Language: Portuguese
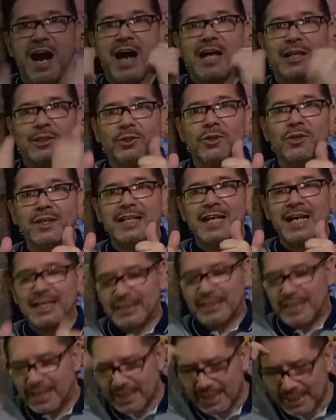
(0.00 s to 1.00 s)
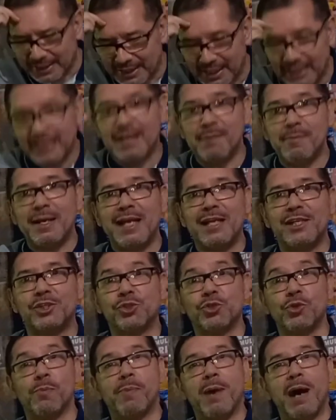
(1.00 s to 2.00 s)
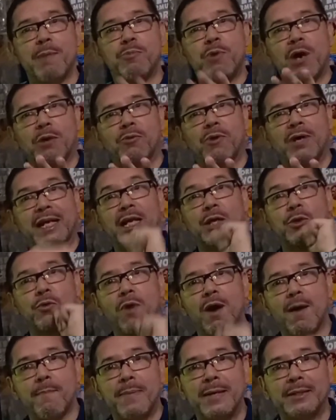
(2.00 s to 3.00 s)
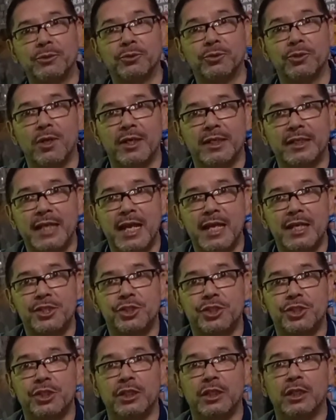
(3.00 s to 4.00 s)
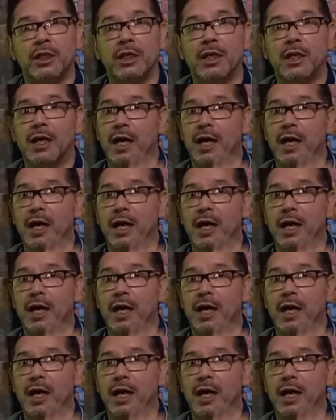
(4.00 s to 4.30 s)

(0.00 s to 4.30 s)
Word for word: Alô, galera, aquele abraço. O papo agora é Copa do Nordeste.